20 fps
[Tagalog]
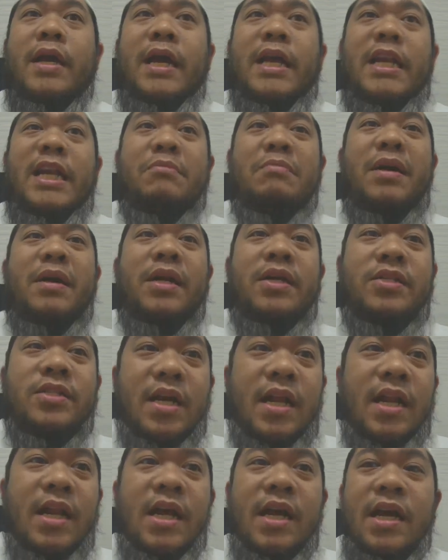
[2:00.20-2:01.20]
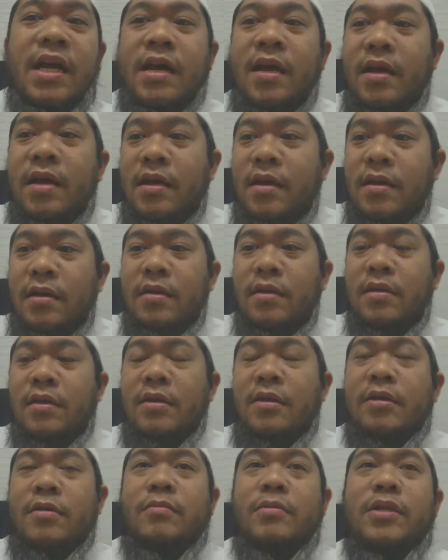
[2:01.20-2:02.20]
ka na magsala,
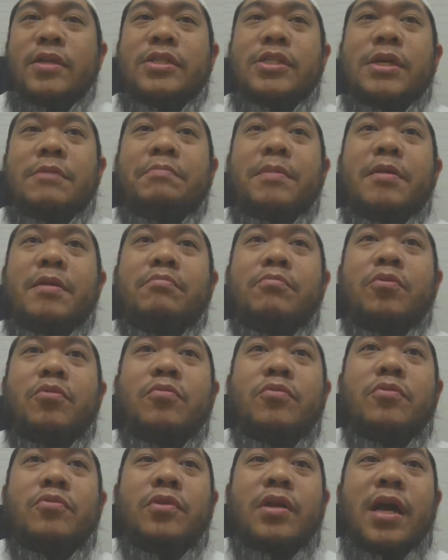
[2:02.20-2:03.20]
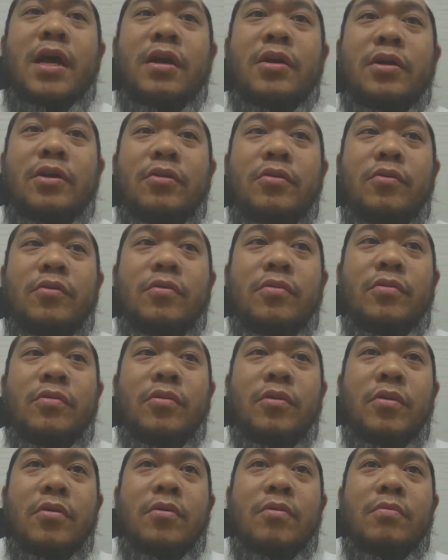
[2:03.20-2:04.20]
isipin mo muna ang iyong
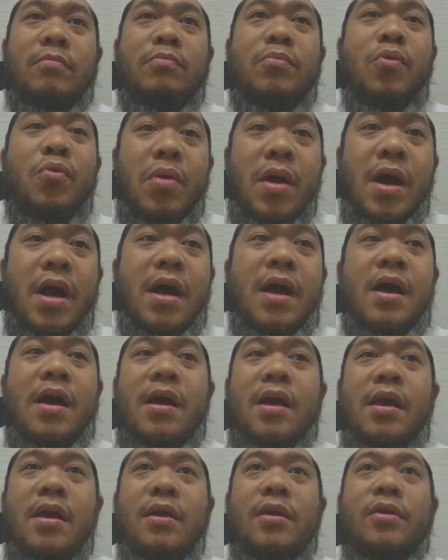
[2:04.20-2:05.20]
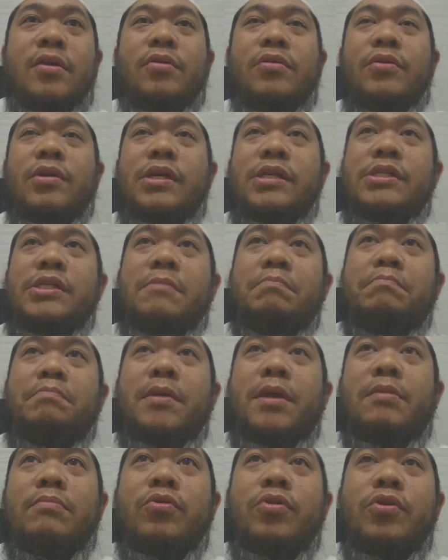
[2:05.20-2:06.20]
buhay,
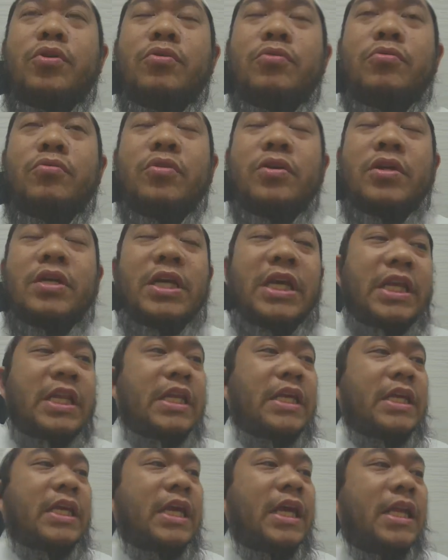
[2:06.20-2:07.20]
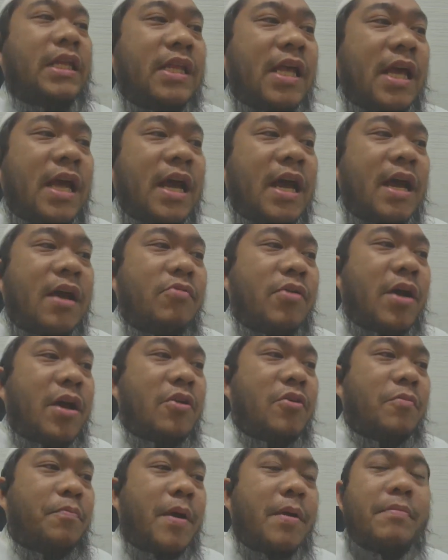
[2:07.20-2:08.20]
isipin mo yung kinikita o
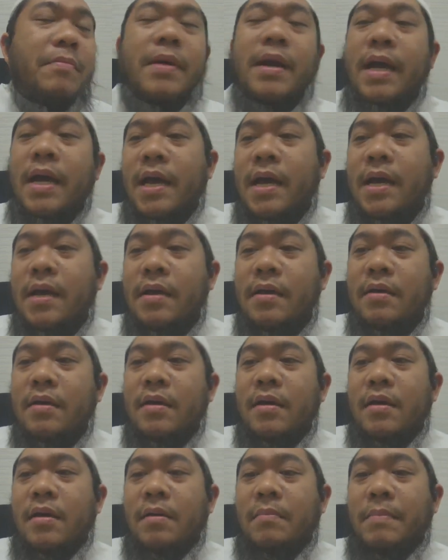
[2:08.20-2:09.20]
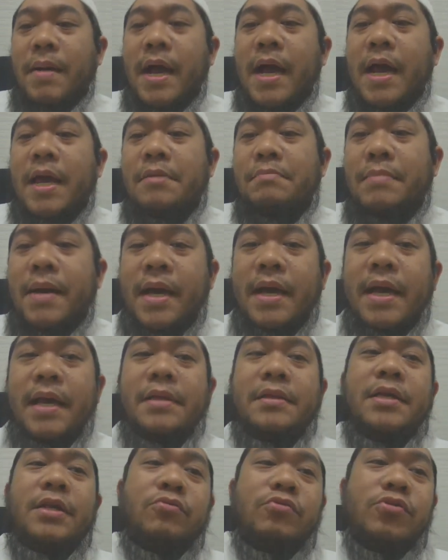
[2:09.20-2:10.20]
ano pang mga
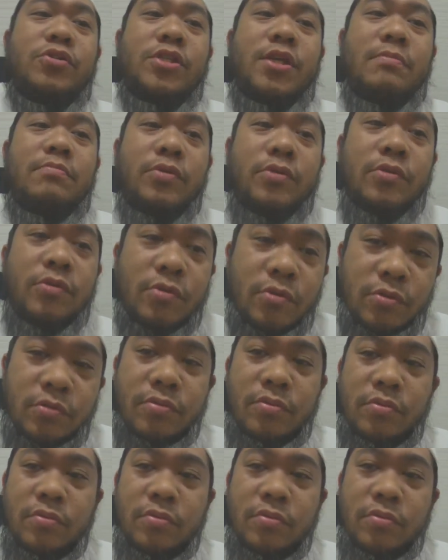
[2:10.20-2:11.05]
bagay-bagay dito sa mundo.